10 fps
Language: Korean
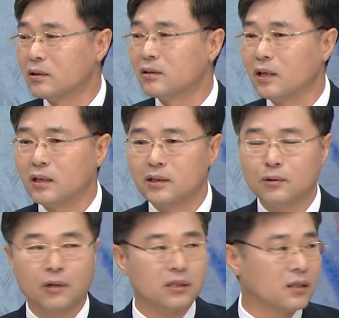그러한
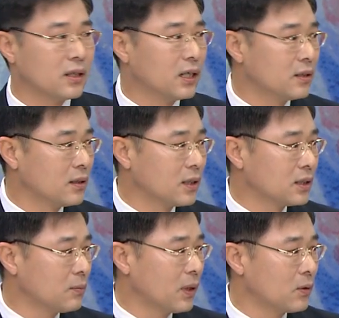의도가 들어가 있는
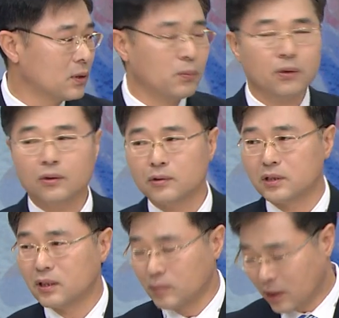것이 바로 이
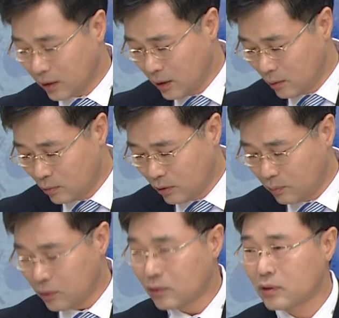포교규칙입니다.
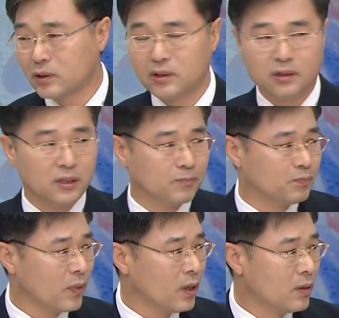물론
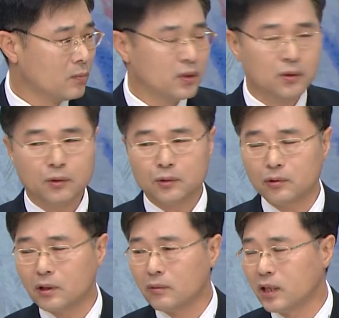포교규칙은 민족
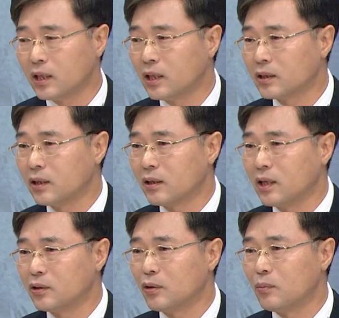종교에만 해당되는 게
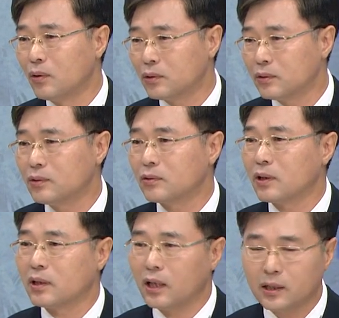아니고 모든
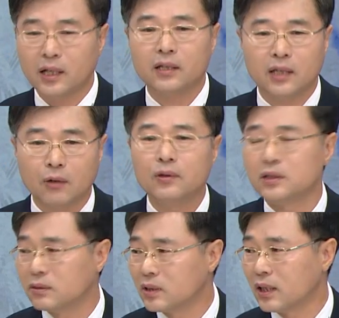종교에 다 해당이 되고
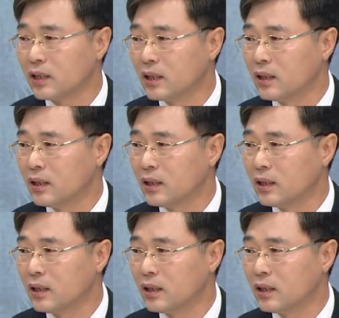있습니다.